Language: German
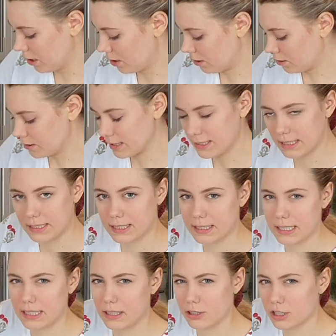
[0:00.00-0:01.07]
und dass ich das
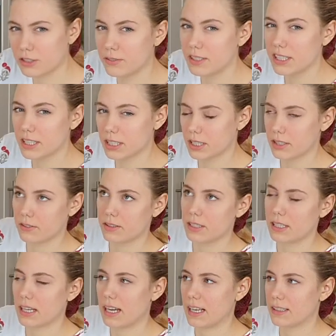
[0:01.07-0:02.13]
halt auch schwierig
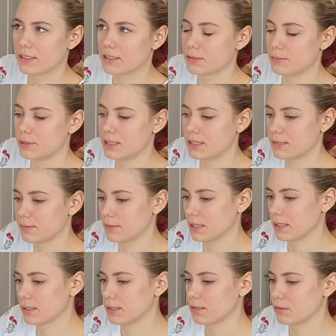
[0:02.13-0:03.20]
finde, alles so mit diesem
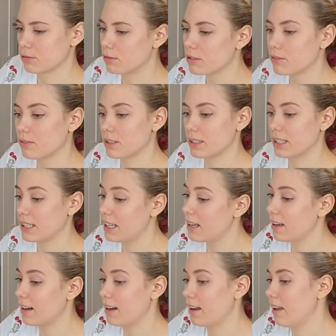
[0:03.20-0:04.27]
ganzen Druck, wenn
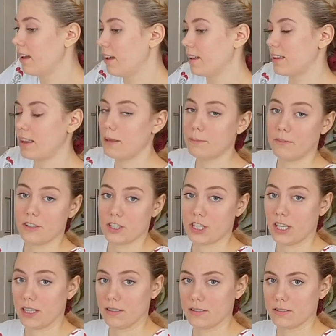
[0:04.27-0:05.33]
jeder jedem was
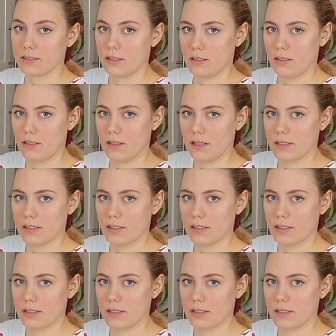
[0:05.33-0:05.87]
schenken soll.